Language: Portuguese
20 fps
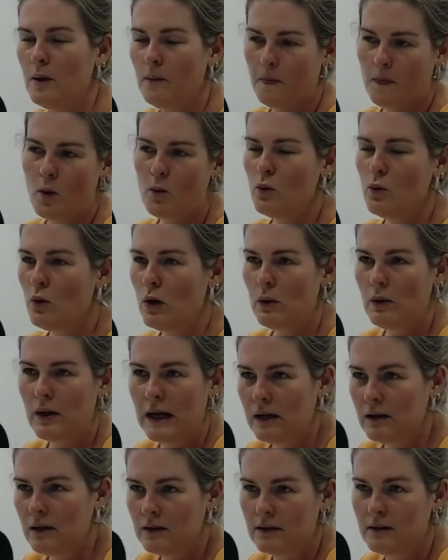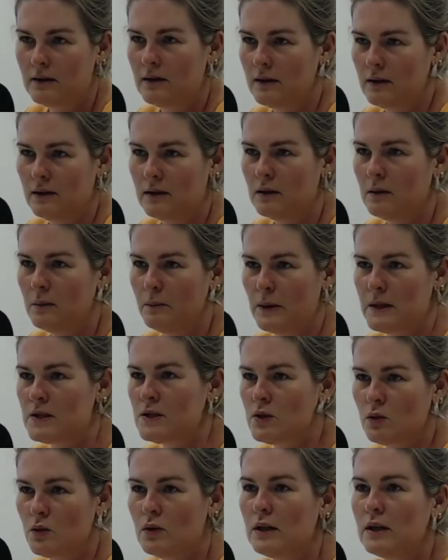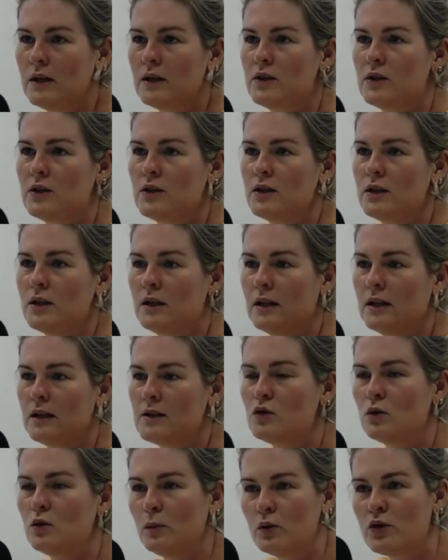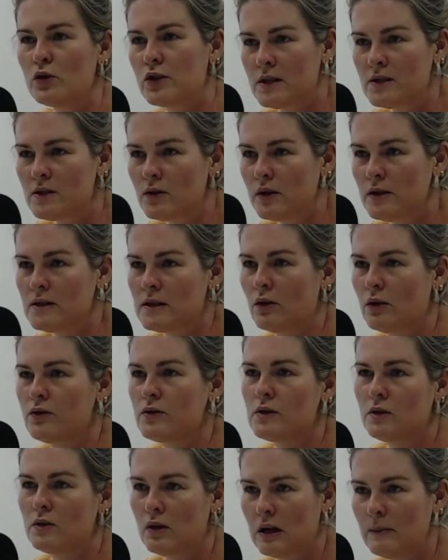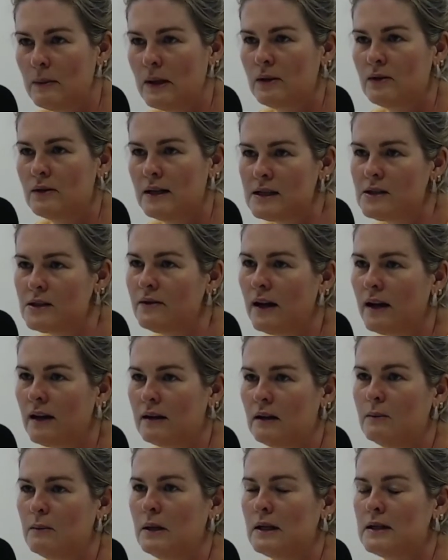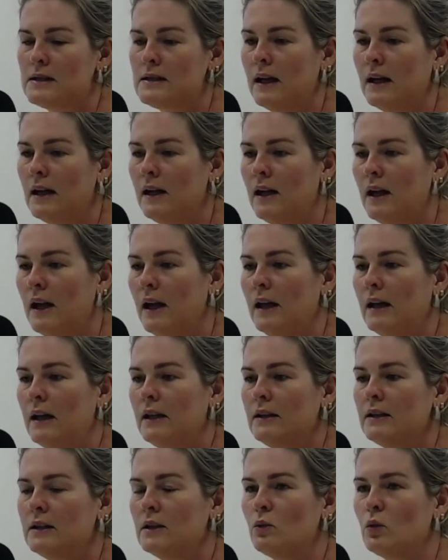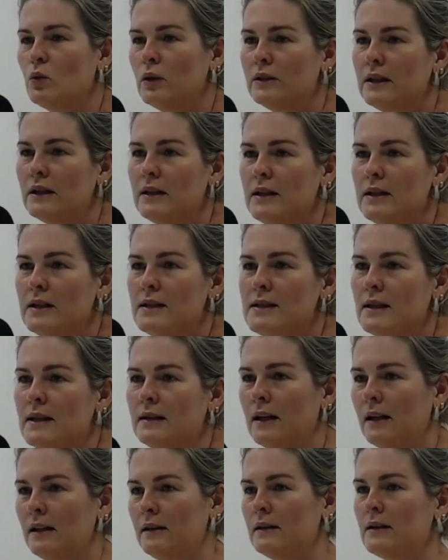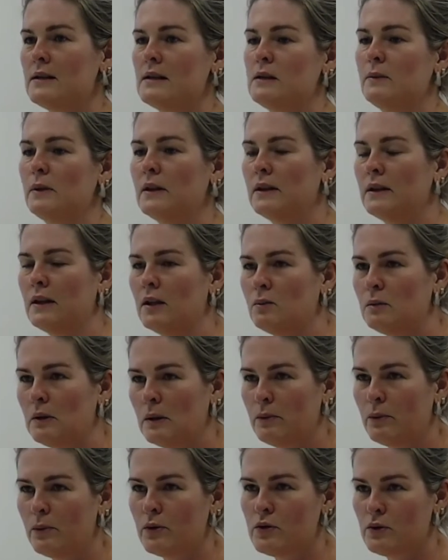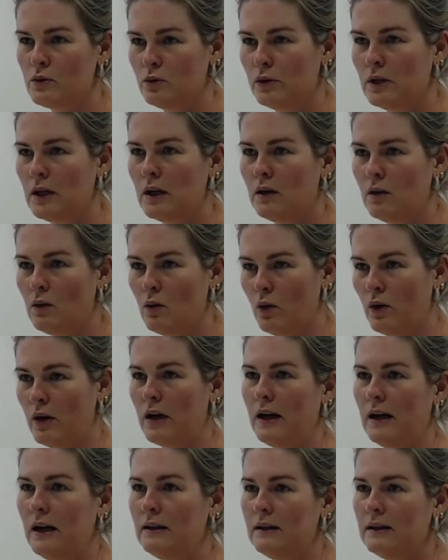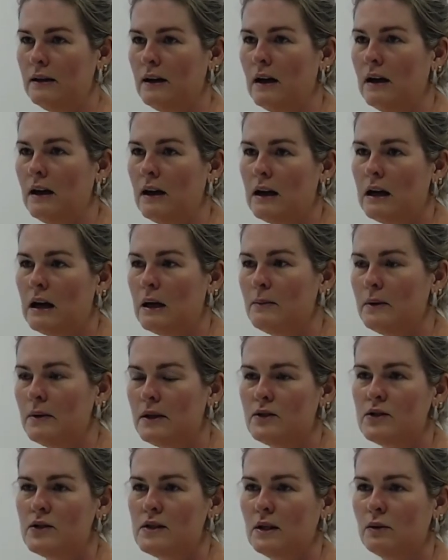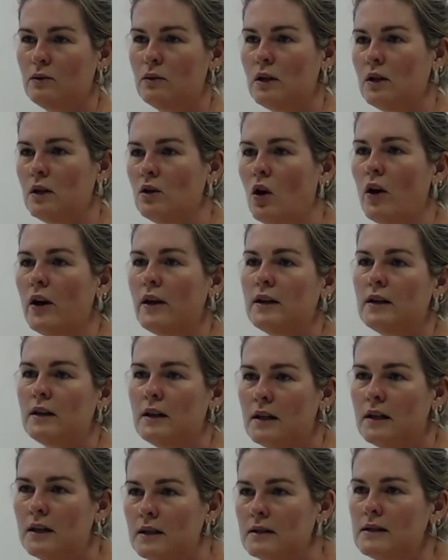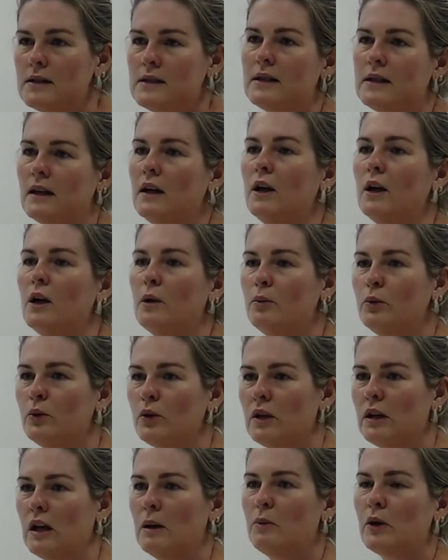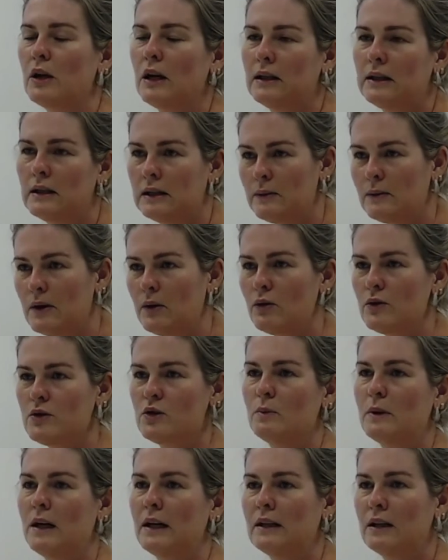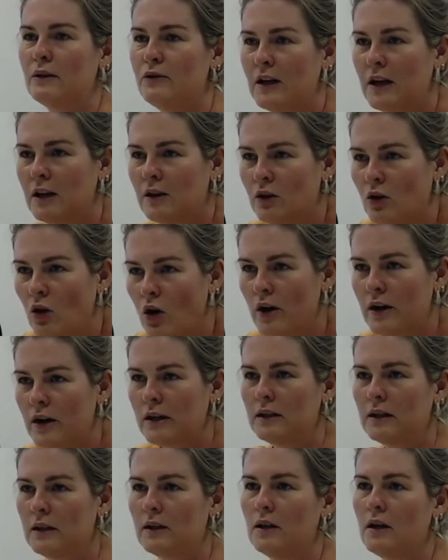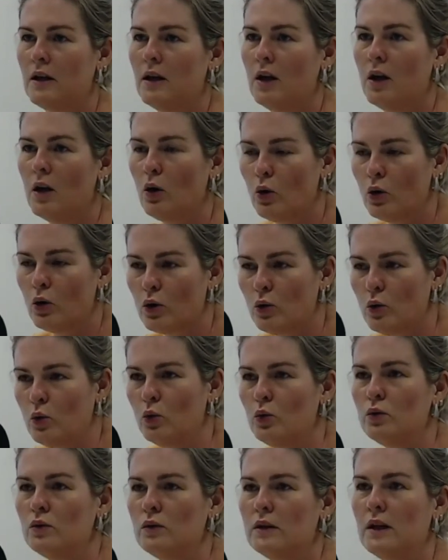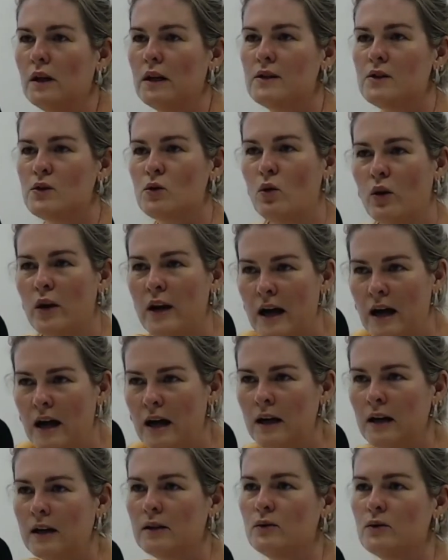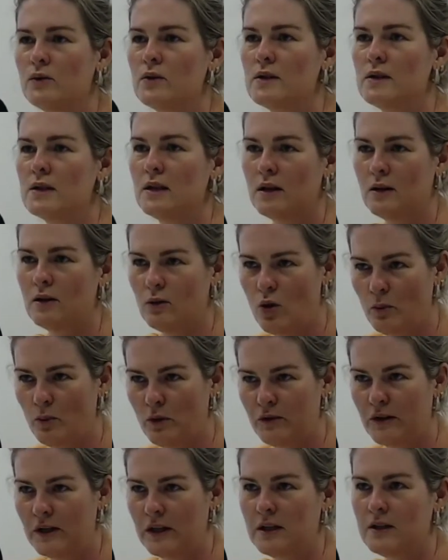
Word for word: como qualquer uh, pessoa, a gente tem as subluxações, que é o deslocamento das vértebras, né? Uhum. Então, quando a criança tenta se manter numa postura correta, ela acaba dizendo que dói, que cansa. Por quê? Porque ela está tão acostumada a ficar torta, corcunda, escorados e, como eu falei